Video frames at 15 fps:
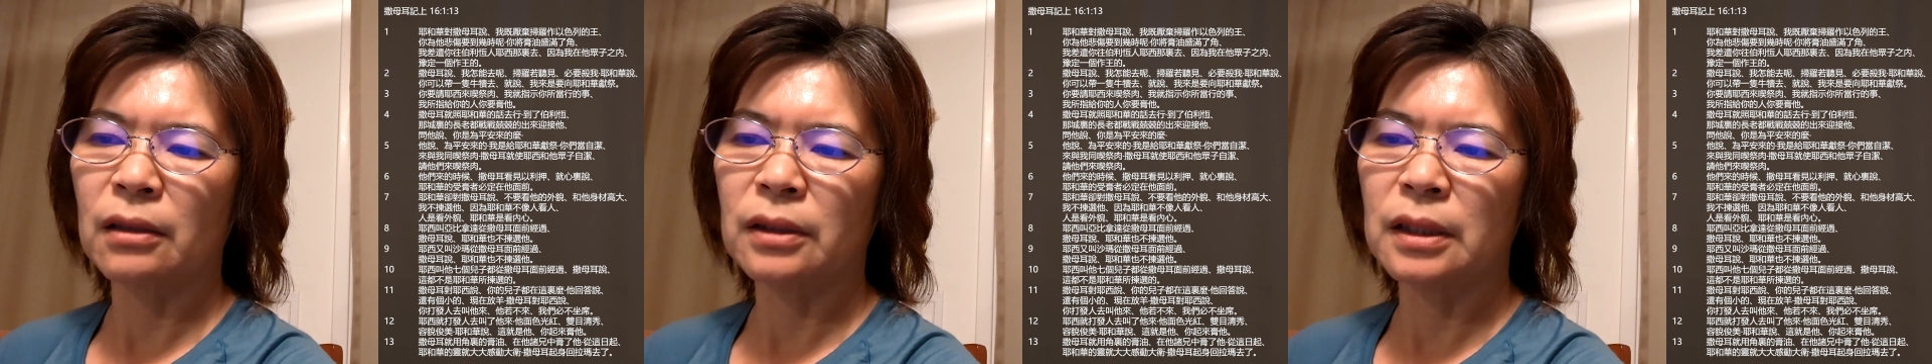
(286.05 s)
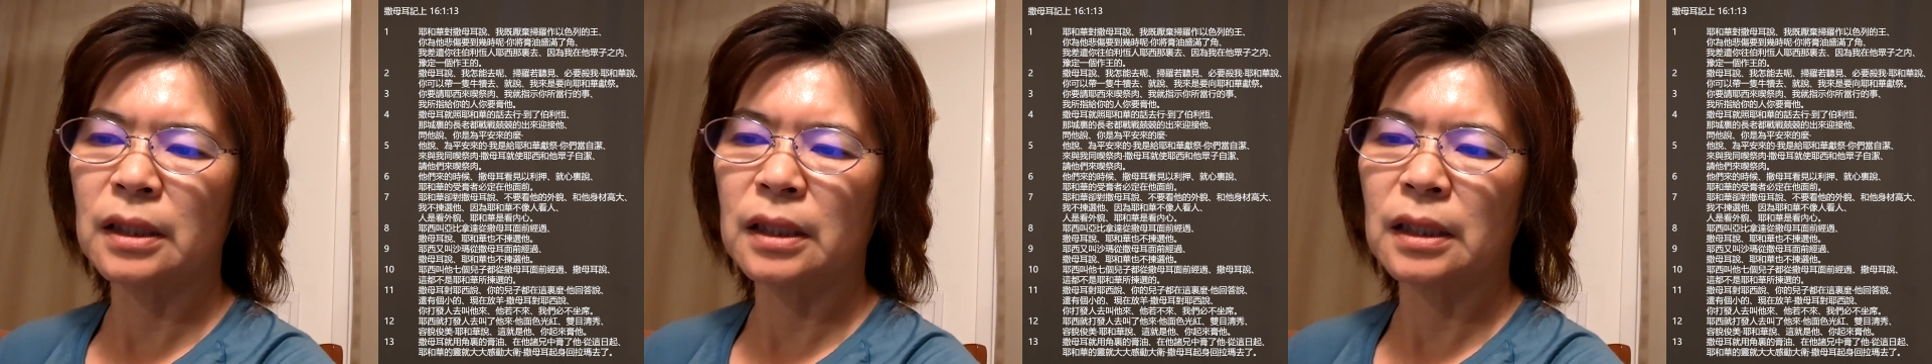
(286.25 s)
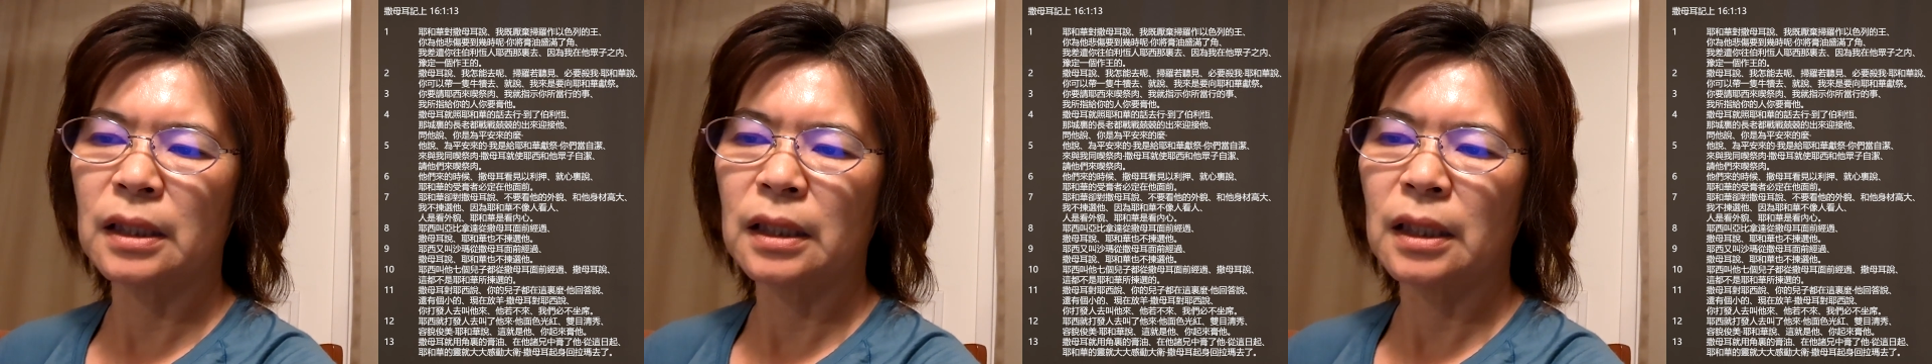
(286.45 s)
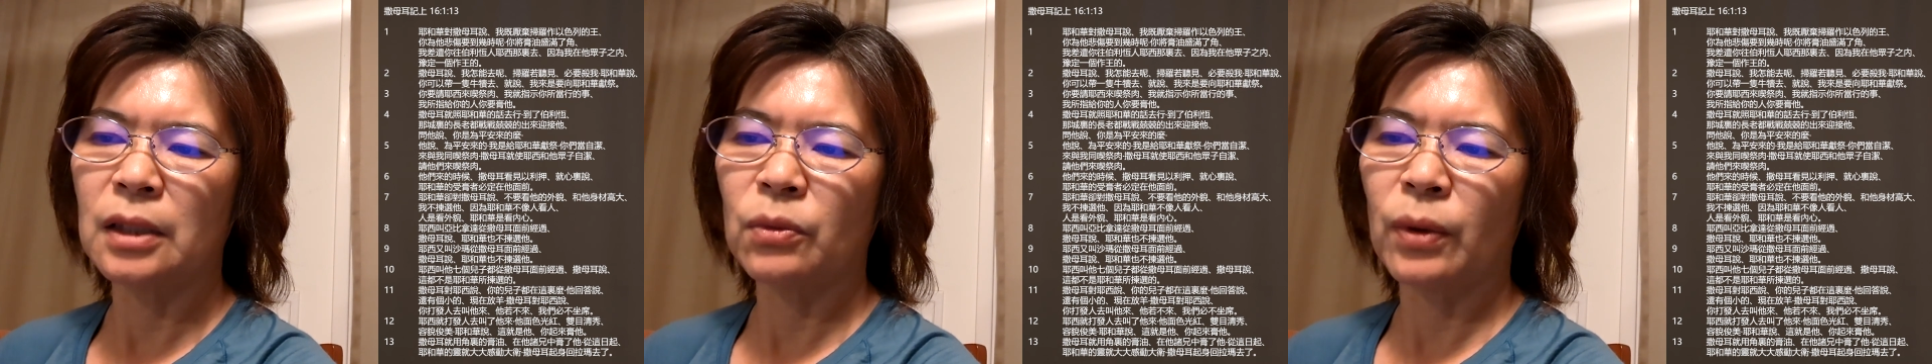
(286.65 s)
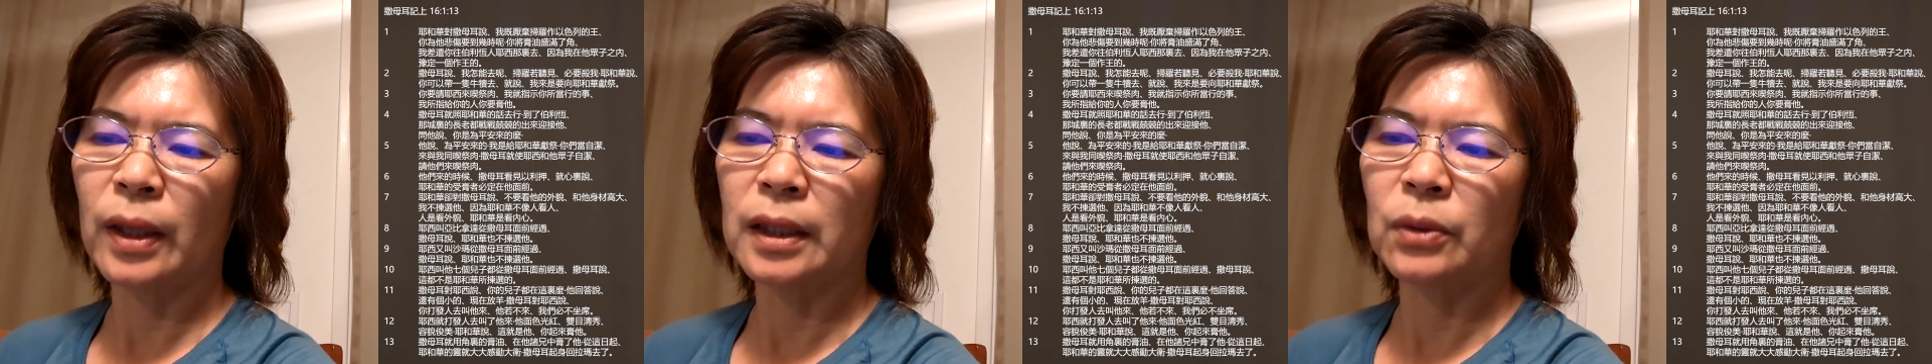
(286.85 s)
立
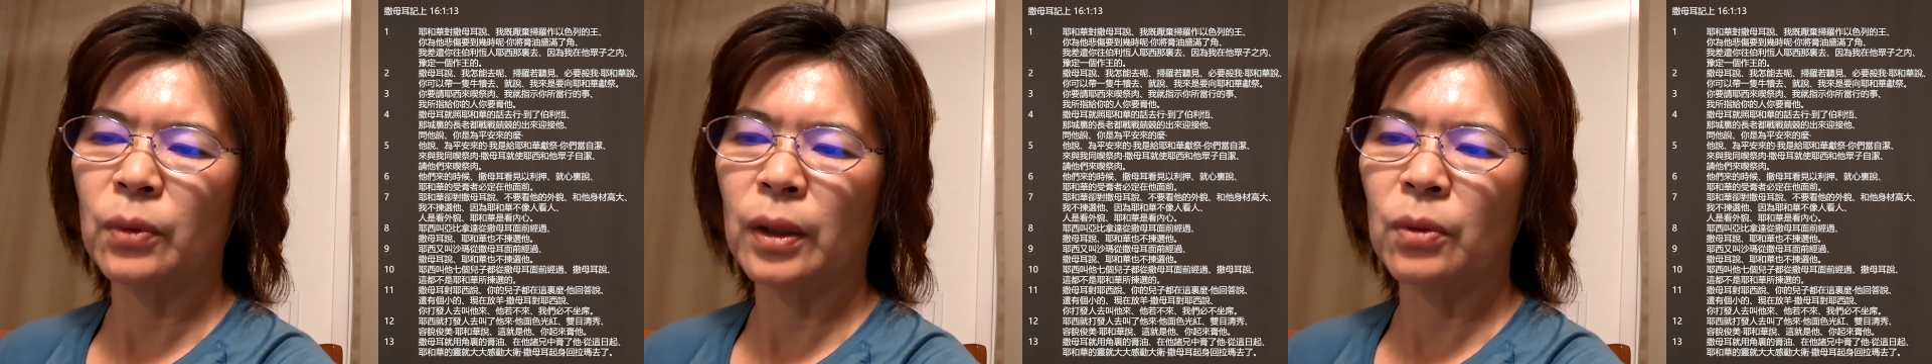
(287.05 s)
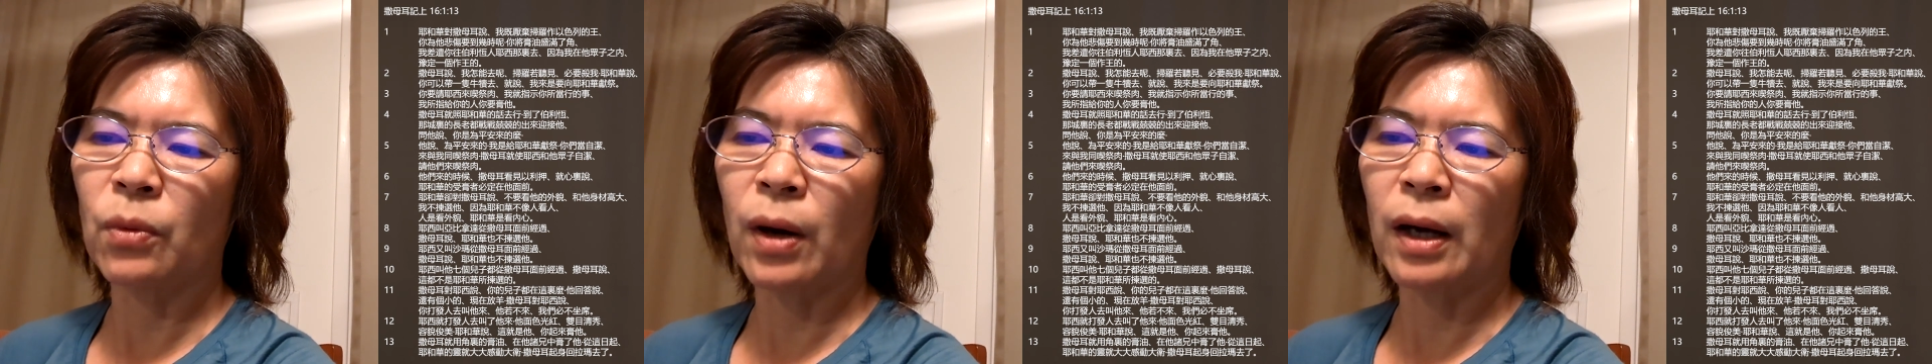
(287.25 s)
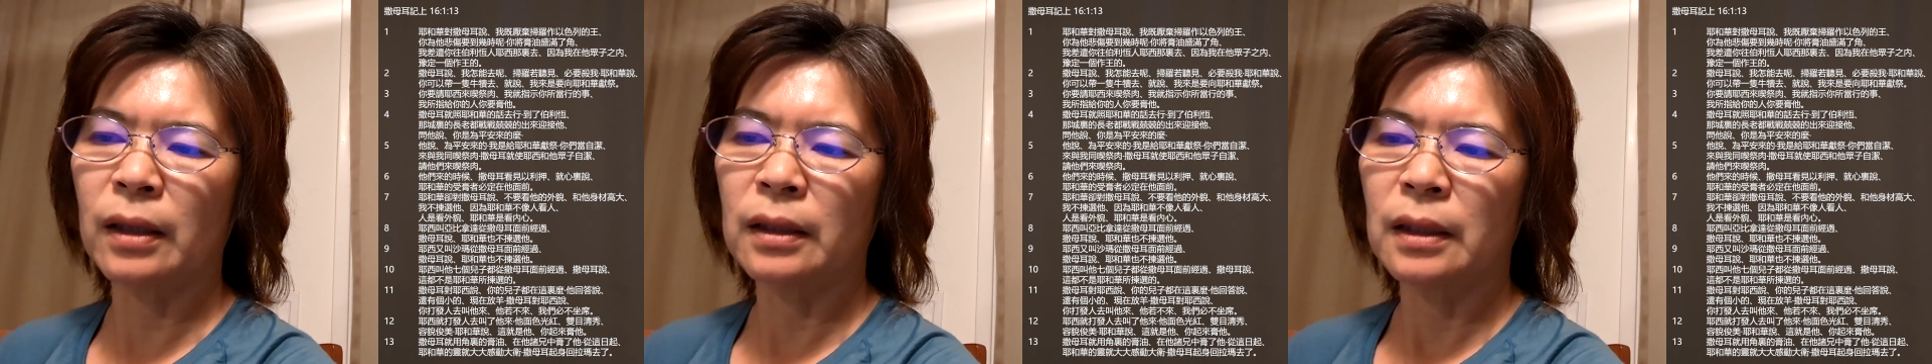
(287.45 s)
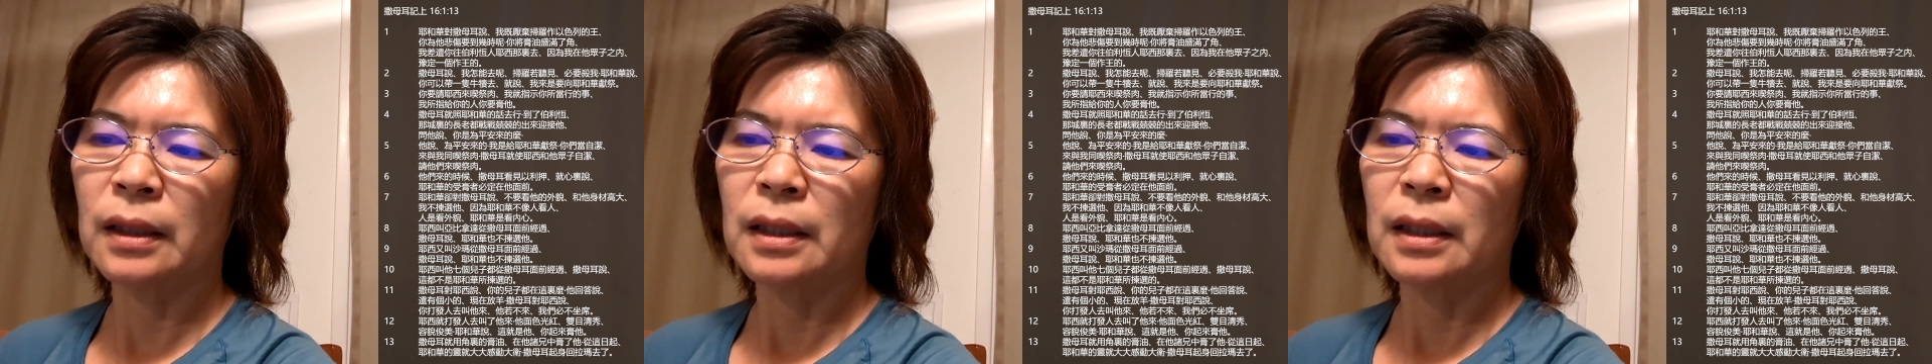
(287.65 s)
另外一位王，